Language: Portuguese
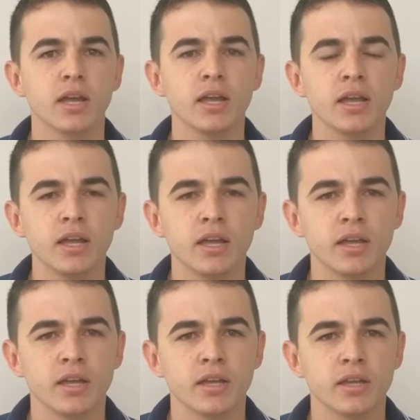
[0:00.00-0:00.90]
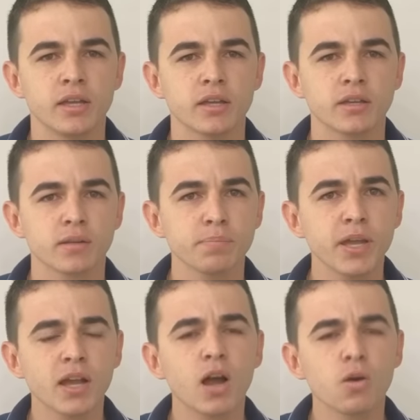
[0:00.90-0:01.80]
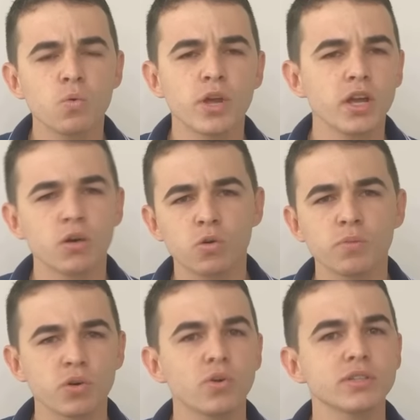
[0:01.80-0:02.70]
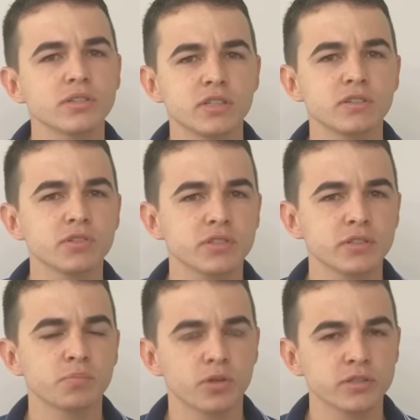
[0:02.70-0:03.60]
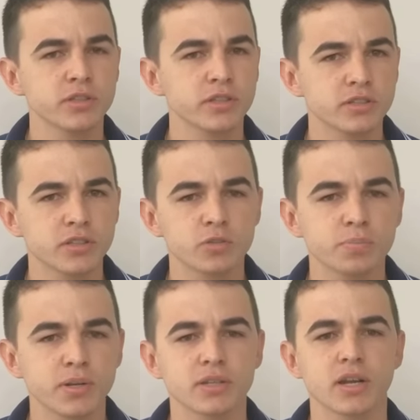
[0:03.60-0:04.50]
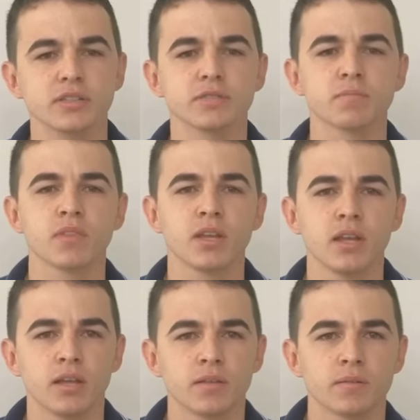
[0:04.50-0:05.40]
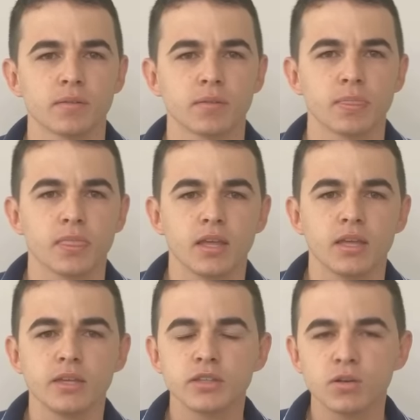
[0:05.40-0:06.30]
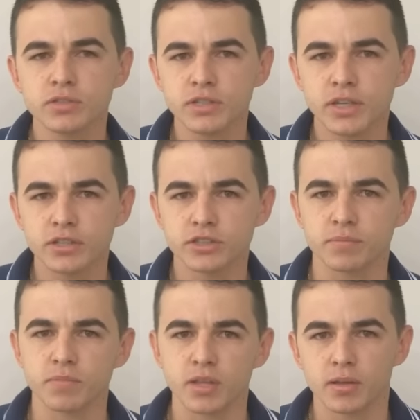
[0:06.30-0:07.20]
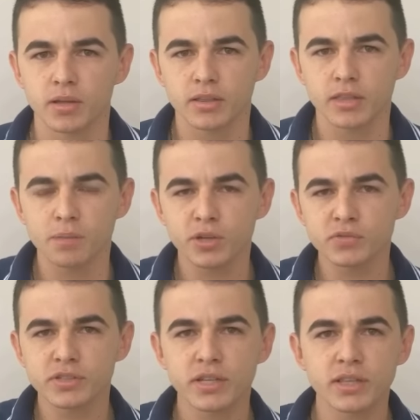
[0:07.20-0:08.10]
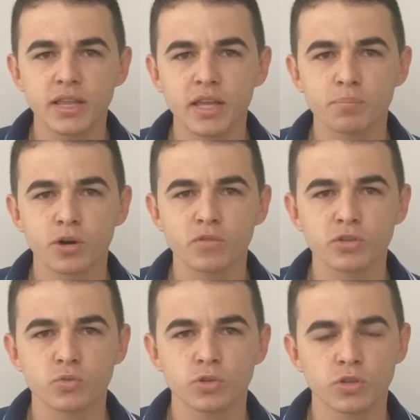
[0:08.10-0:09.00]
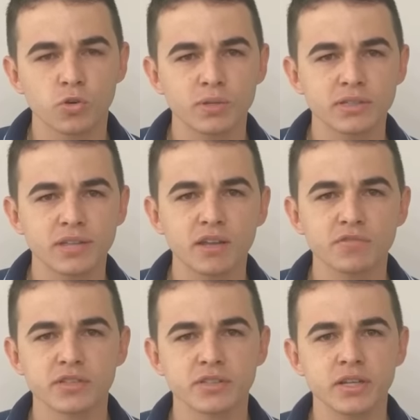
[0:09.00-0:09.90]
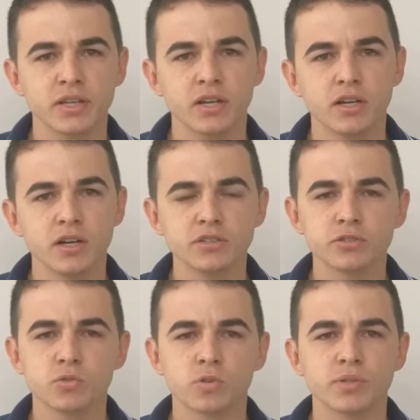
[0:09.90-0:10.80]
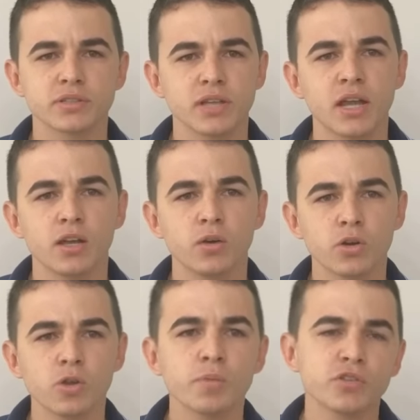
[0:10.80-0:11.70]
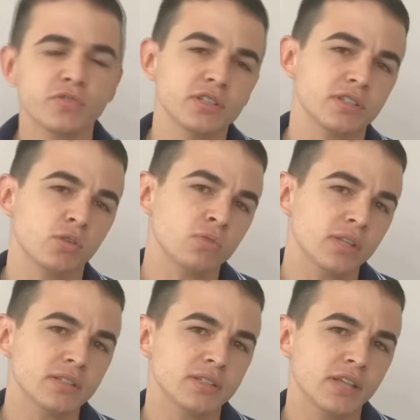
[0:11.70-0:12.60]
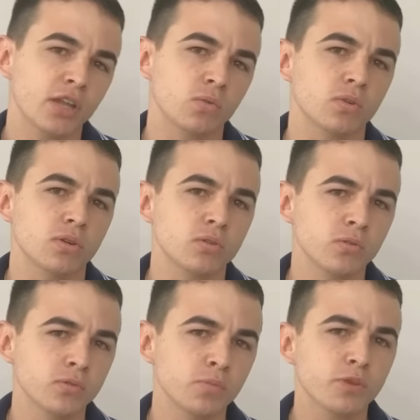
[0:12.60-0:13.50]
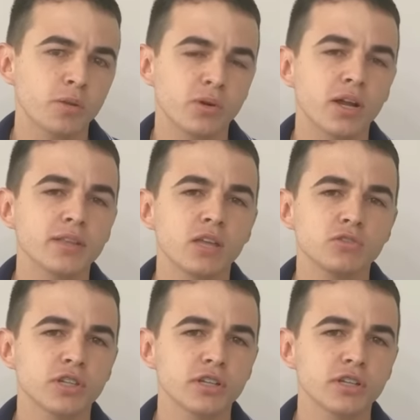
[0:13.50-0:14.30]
é, pegar algum erro, alguma coisa assim que vocês podem ter deixado para trás. Então é o seguinte, depois de você ler a prova toda e começar a fazer, antes de começar, eu recomendo fazer algum desenho no, no próprio caderno de